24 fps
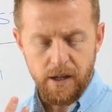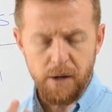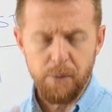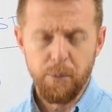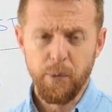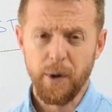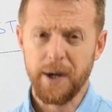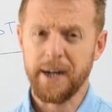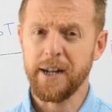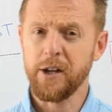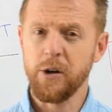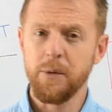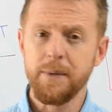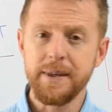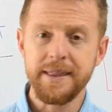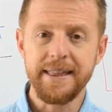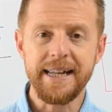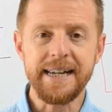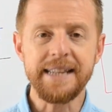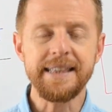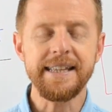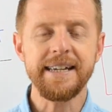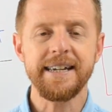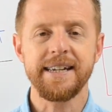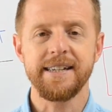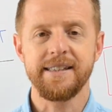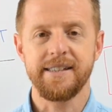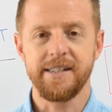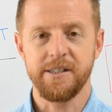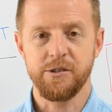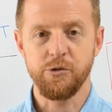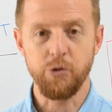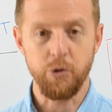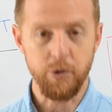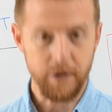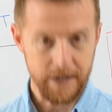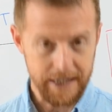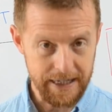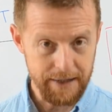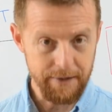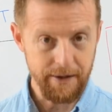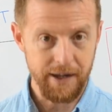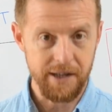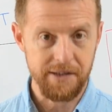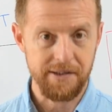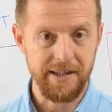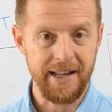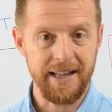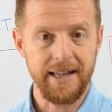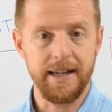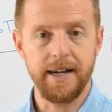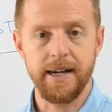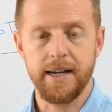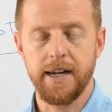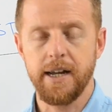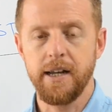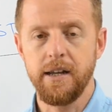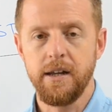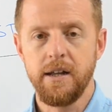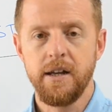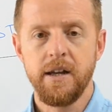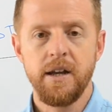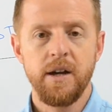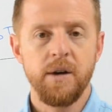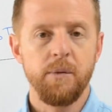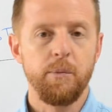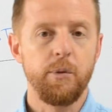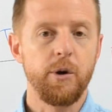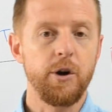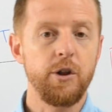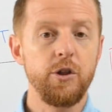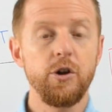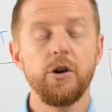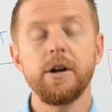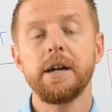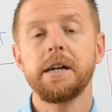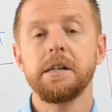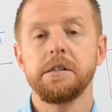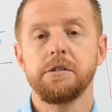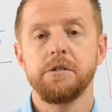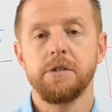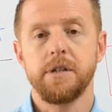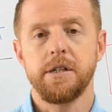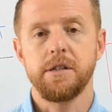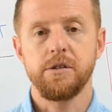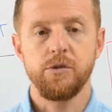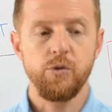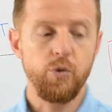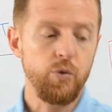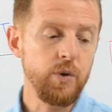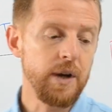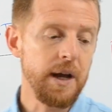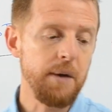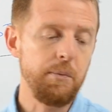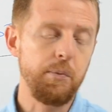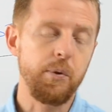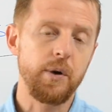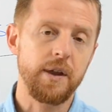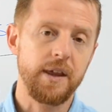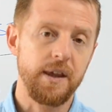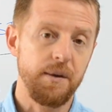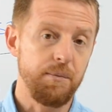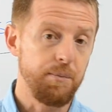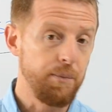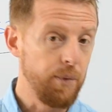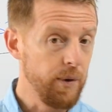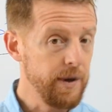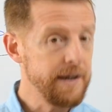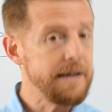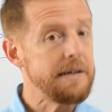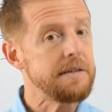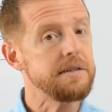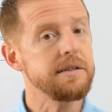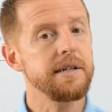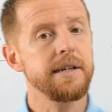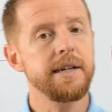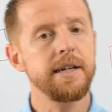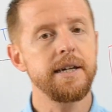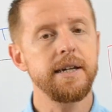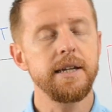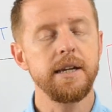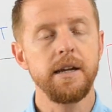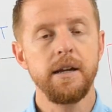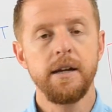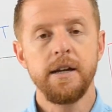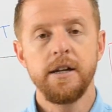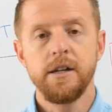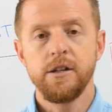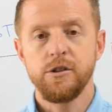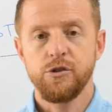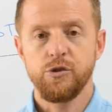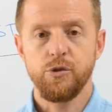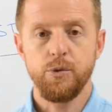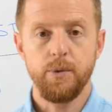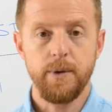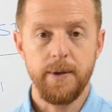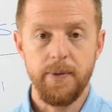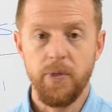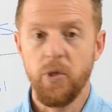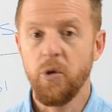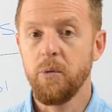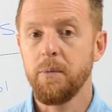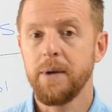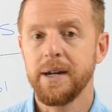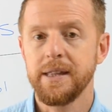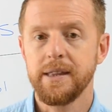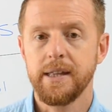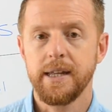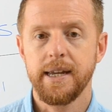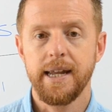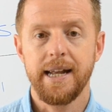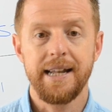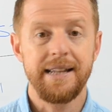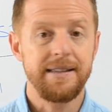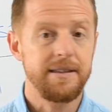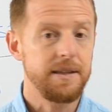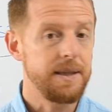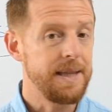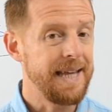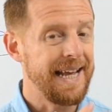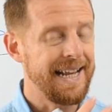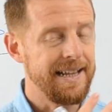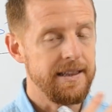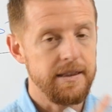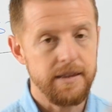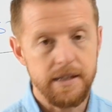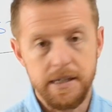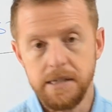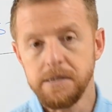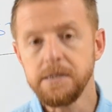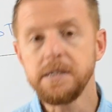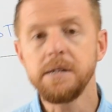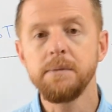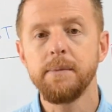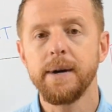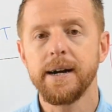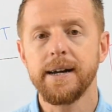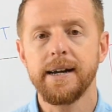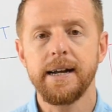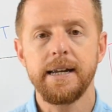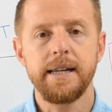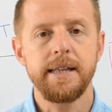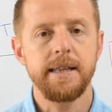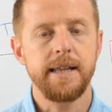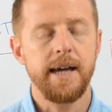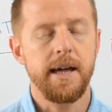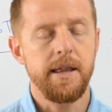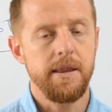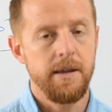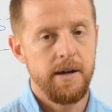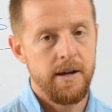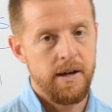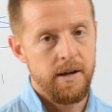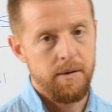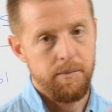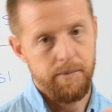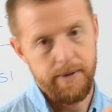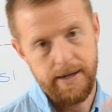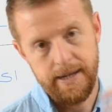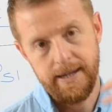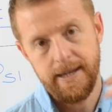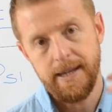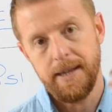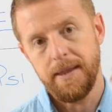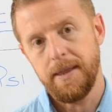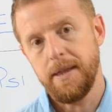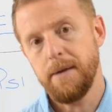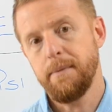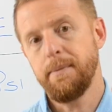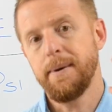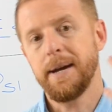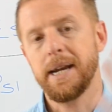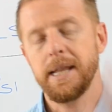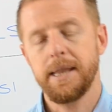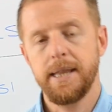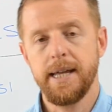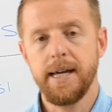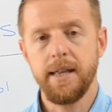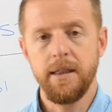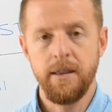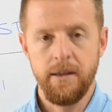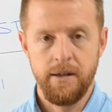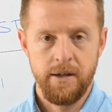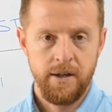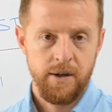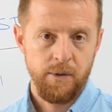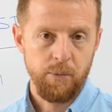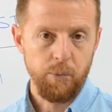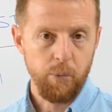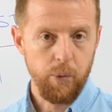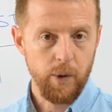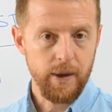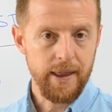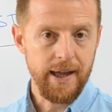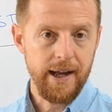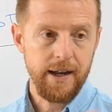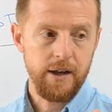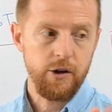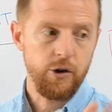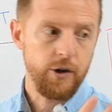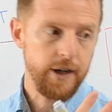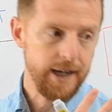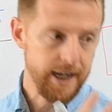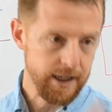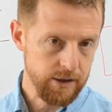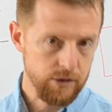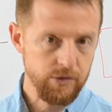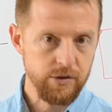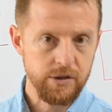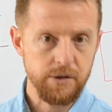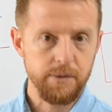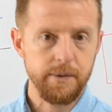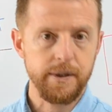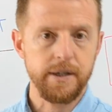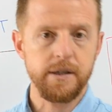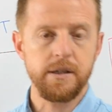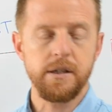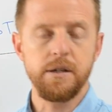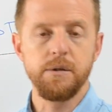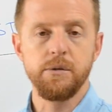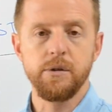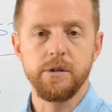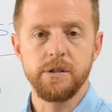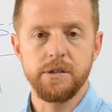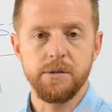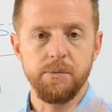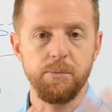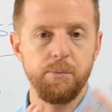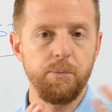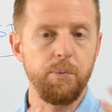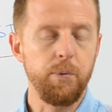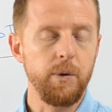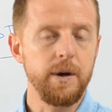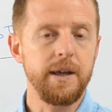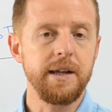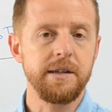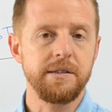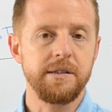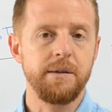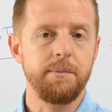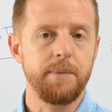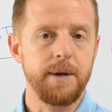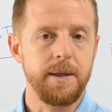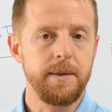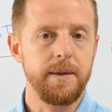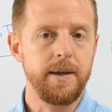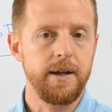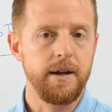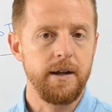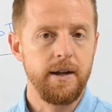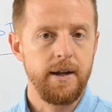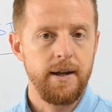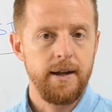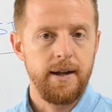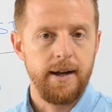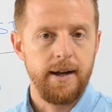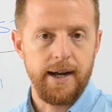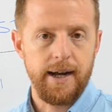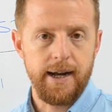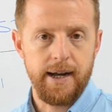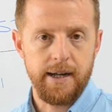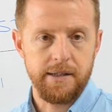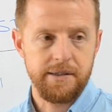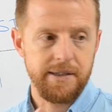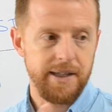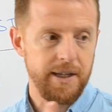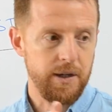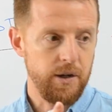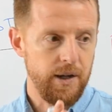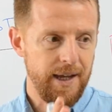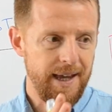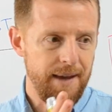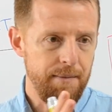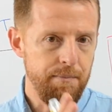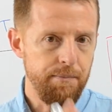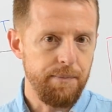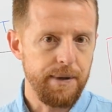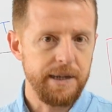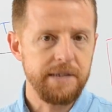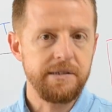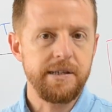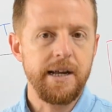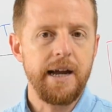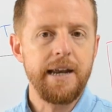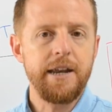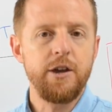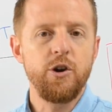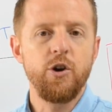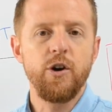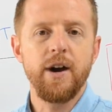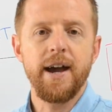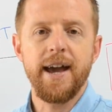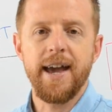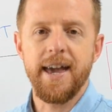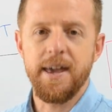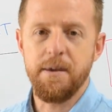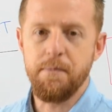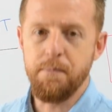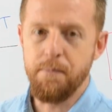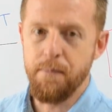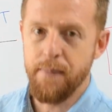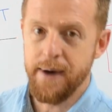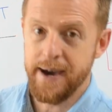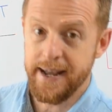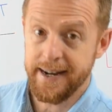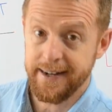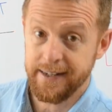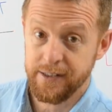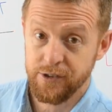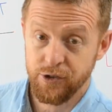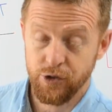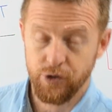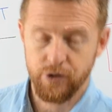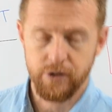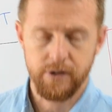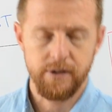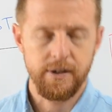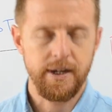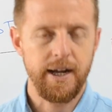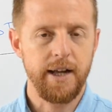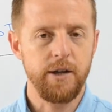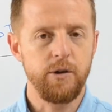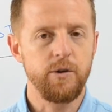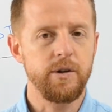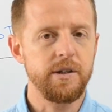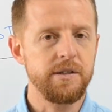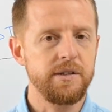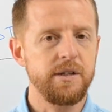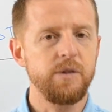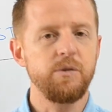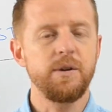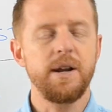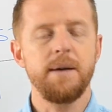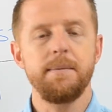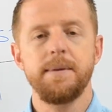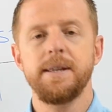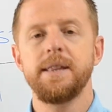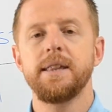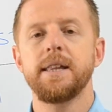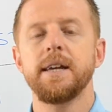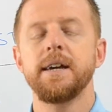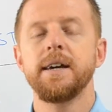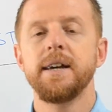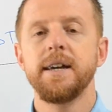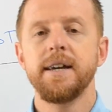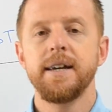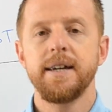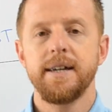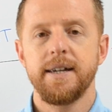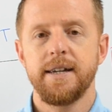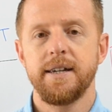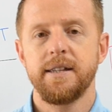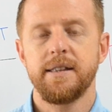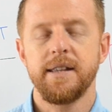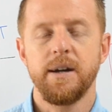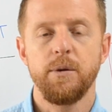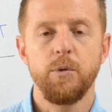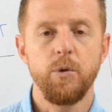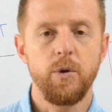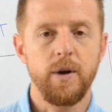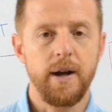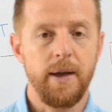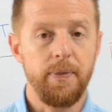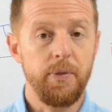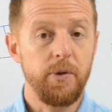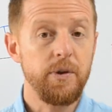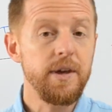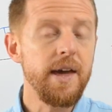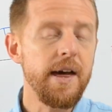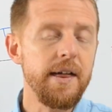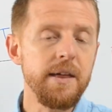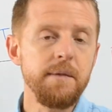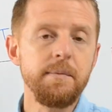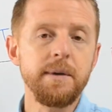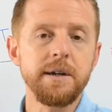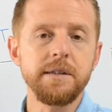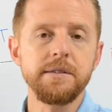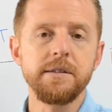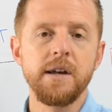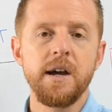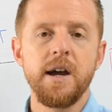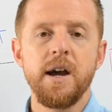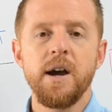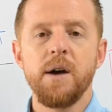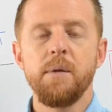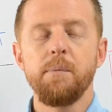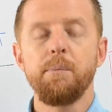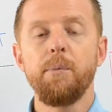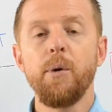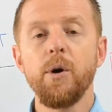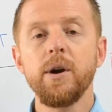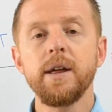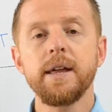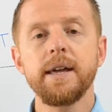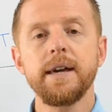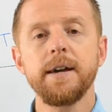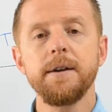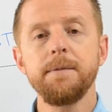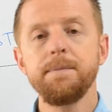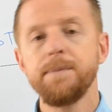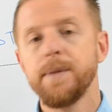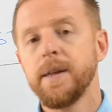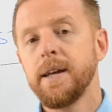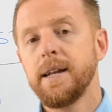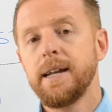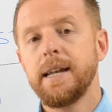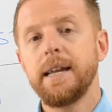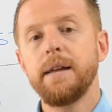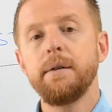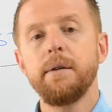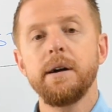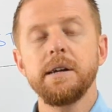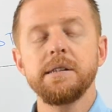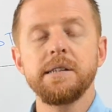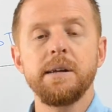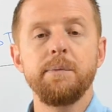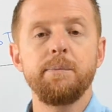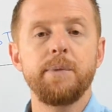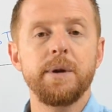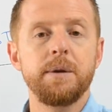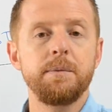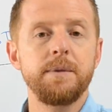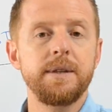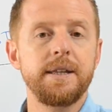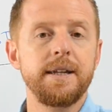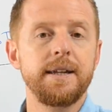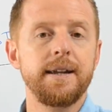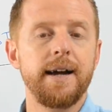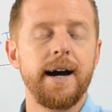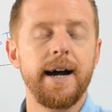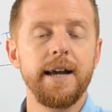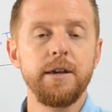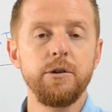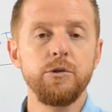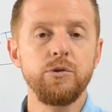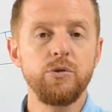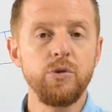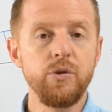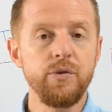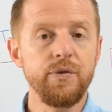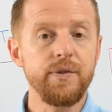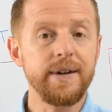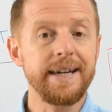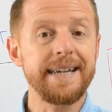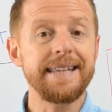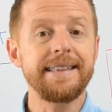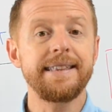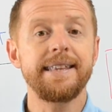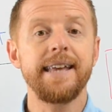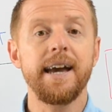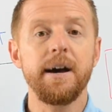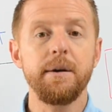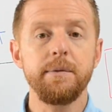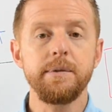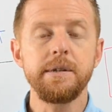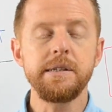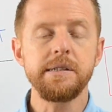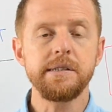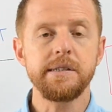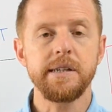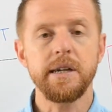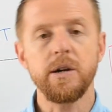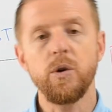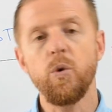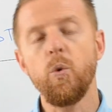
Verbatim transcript: pues recomendarte que te suscribas a mi canal por dos razones. Una, porque voy a seguir subiendo material de altísima calidad para que de verdad puedas lograr tus objetivos, puedas aprender a ser empresario e inversor, algo que seguramente estás buscando. Y además porque le vas a permitir a YouTube que te avise